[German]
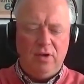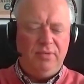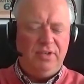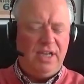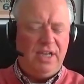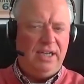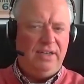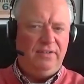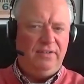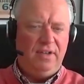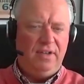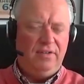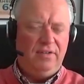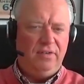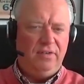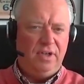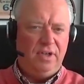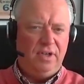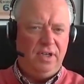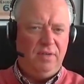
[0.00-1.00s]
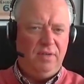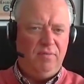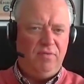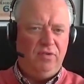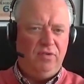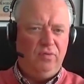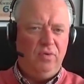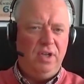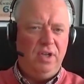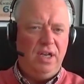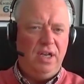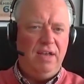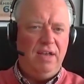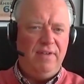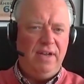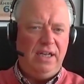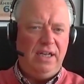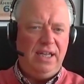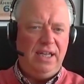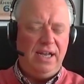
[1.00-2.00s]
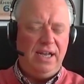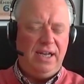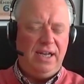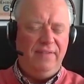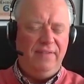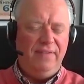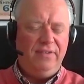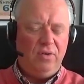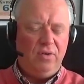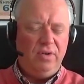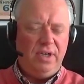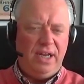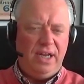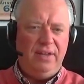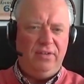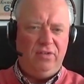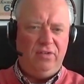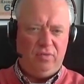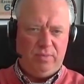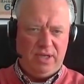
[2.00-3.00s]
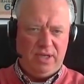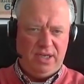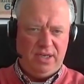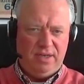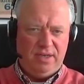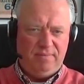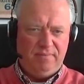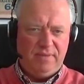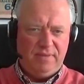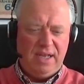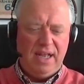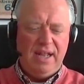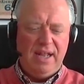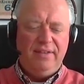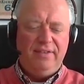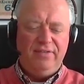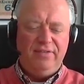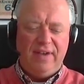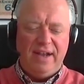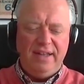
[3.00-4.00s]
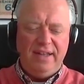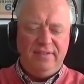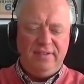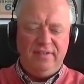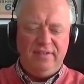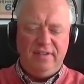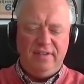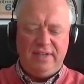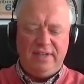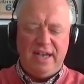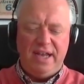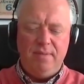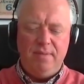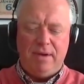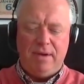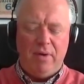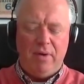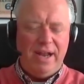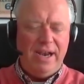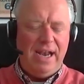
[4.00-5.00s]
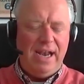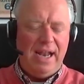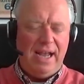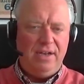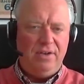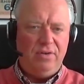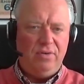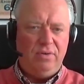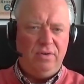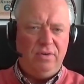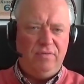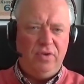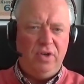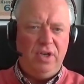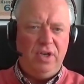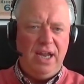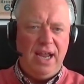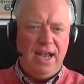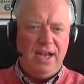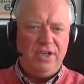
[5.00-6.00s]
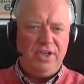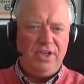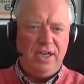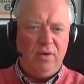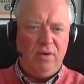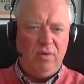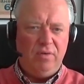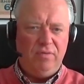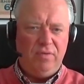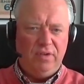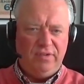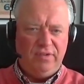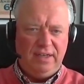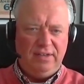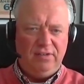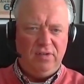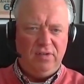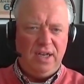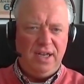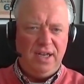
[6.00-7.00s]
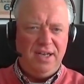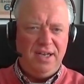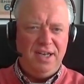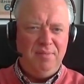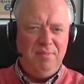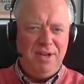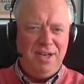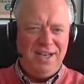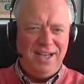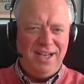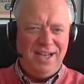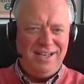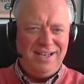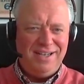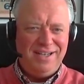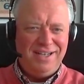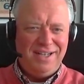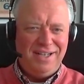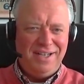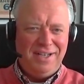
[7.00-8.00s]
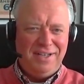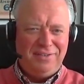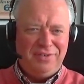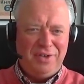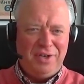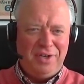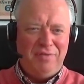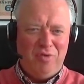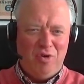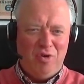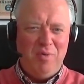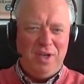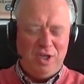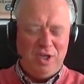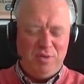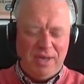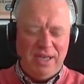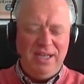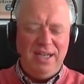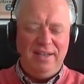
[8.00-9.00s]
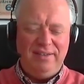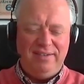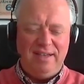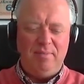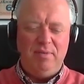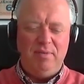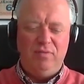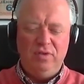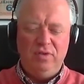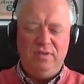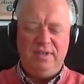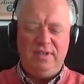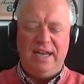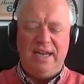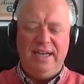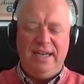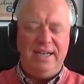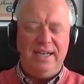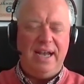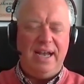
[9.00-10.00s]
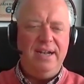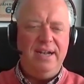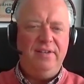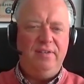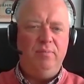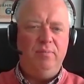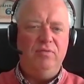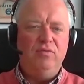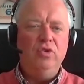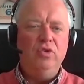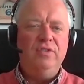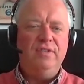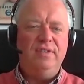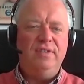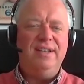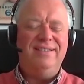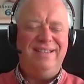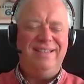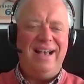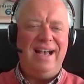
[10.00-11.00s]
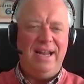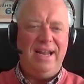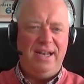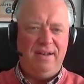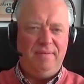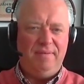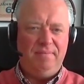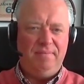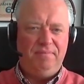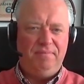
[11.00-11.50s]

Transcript: abstrakt sind, sondern ich versuche, die ja wirklich ganz konkret zu sprechen. Zweitens ist es keine Bauanleitung für die Herstellung von sexueller Intimität, sondern worüber ich spreche, ist ja bewusst ein geteiltes Bewusstsein.